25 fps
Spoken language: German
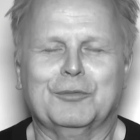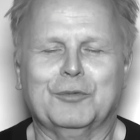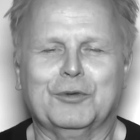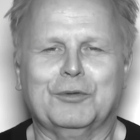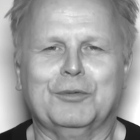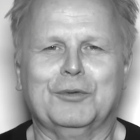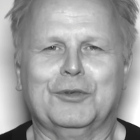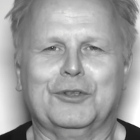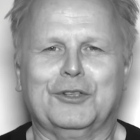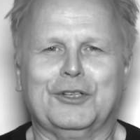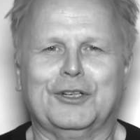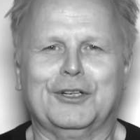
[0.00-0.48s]

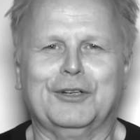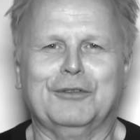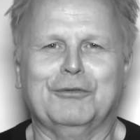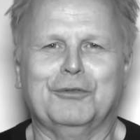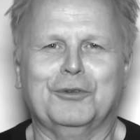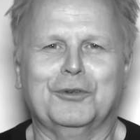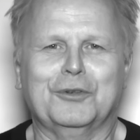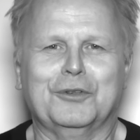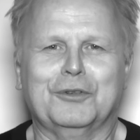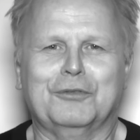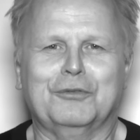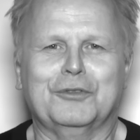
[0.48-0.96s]
muss man sich dann
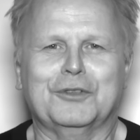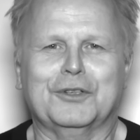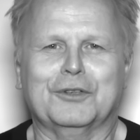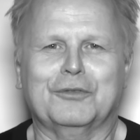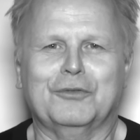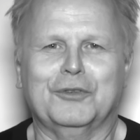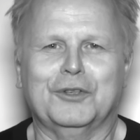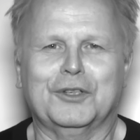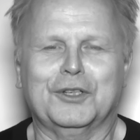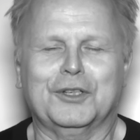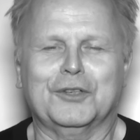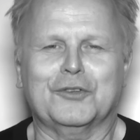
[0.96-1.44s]
gewöhnen. Ich finde
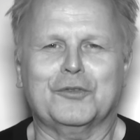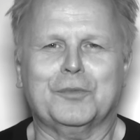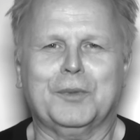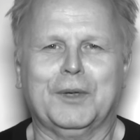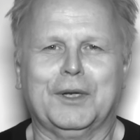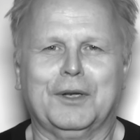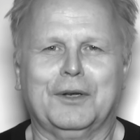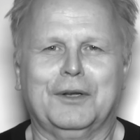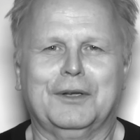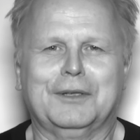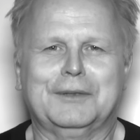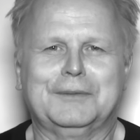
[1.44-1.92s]
das völlig
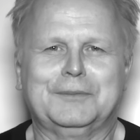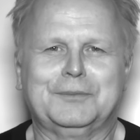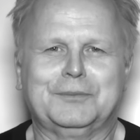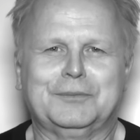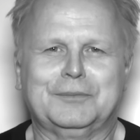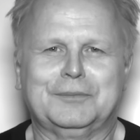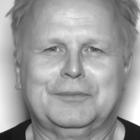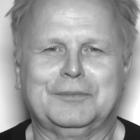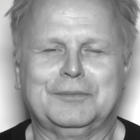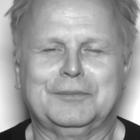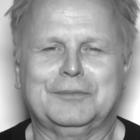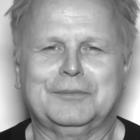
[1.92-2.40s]
entspannt.
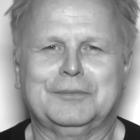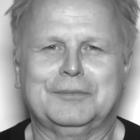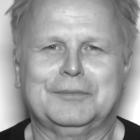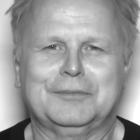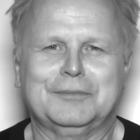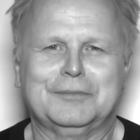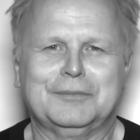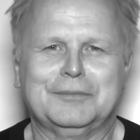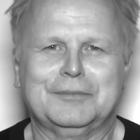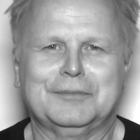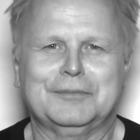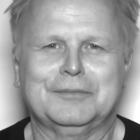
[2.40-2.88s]
Wie
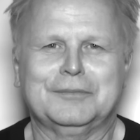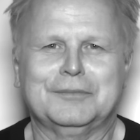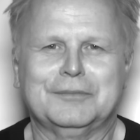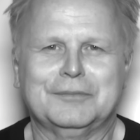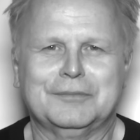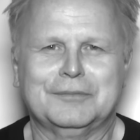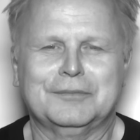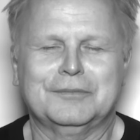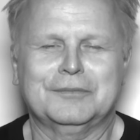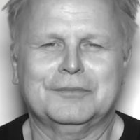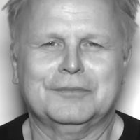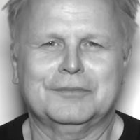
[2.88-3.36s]
würde das
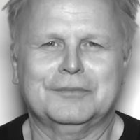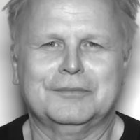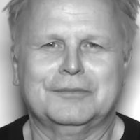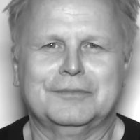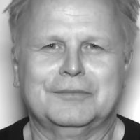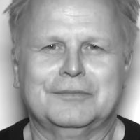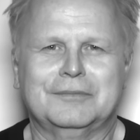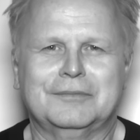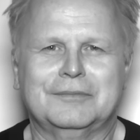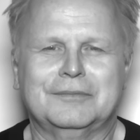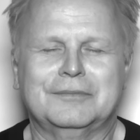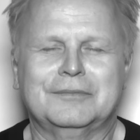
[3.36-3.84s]
aussehen, wenn
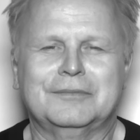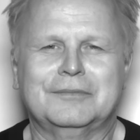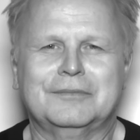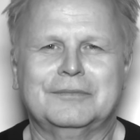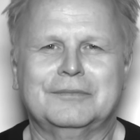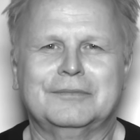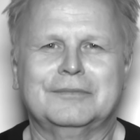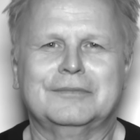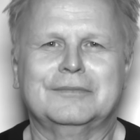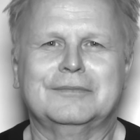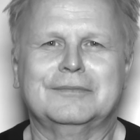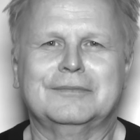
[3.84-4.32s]
Herbert
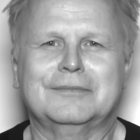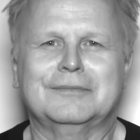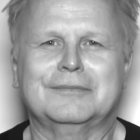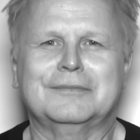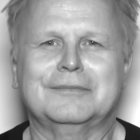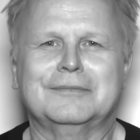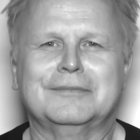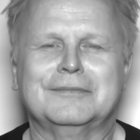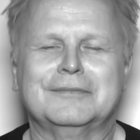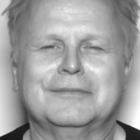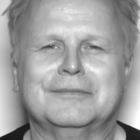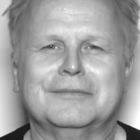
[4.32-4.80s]
Grönemeyer
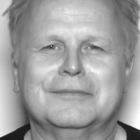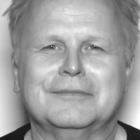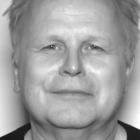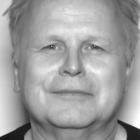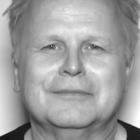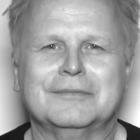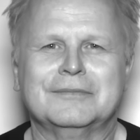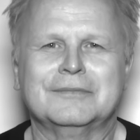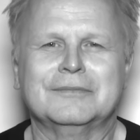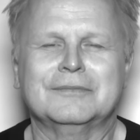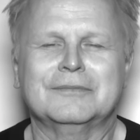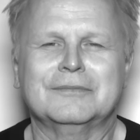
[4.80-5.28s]
auf einen Song
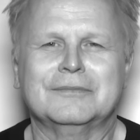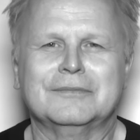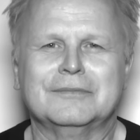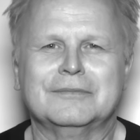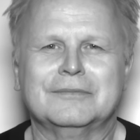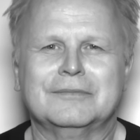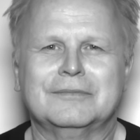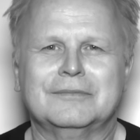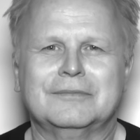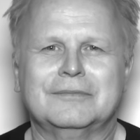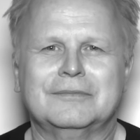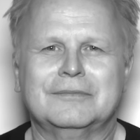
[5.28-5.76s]
von
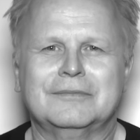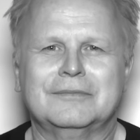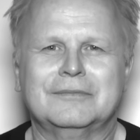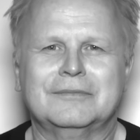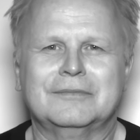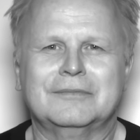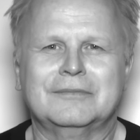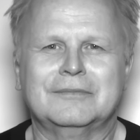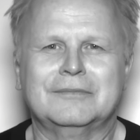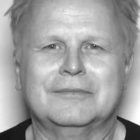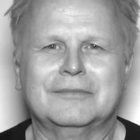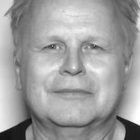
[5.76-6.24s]
Felix Jähn
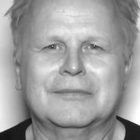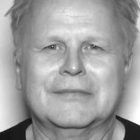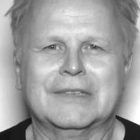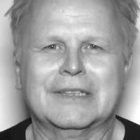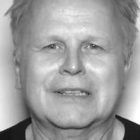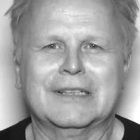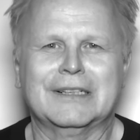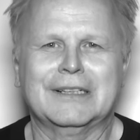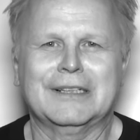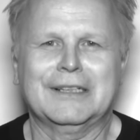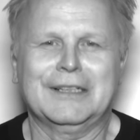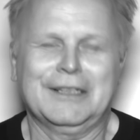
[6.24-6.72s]
tanzt?
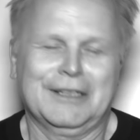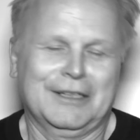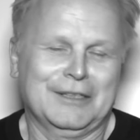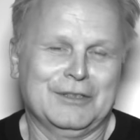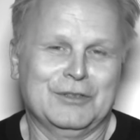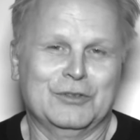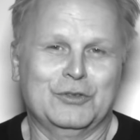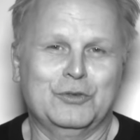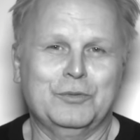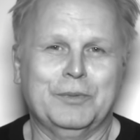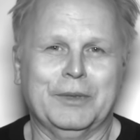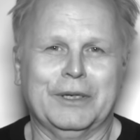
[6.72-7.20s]

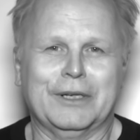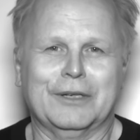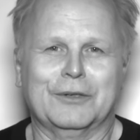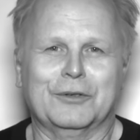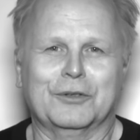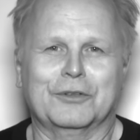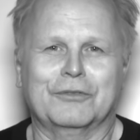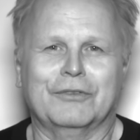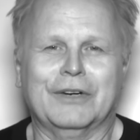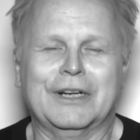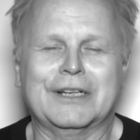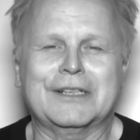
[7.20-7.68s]
super
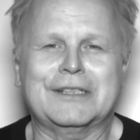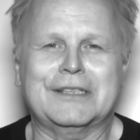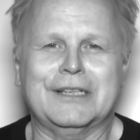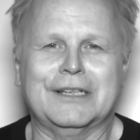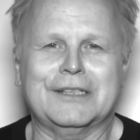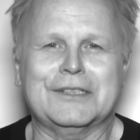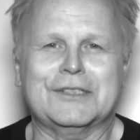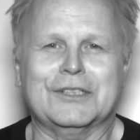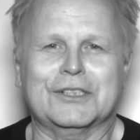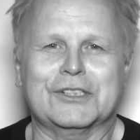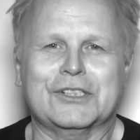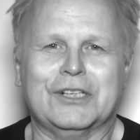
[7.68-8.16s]
natürlich, weil ich
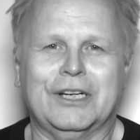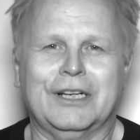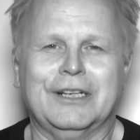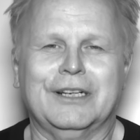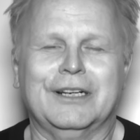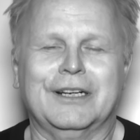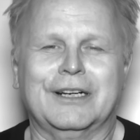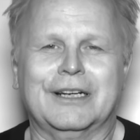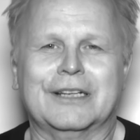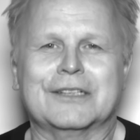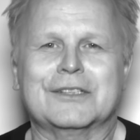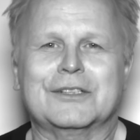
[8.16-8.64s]
tänzerisch
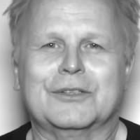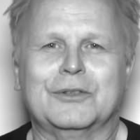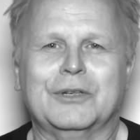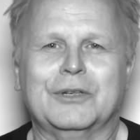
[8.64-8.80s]
einer der ganz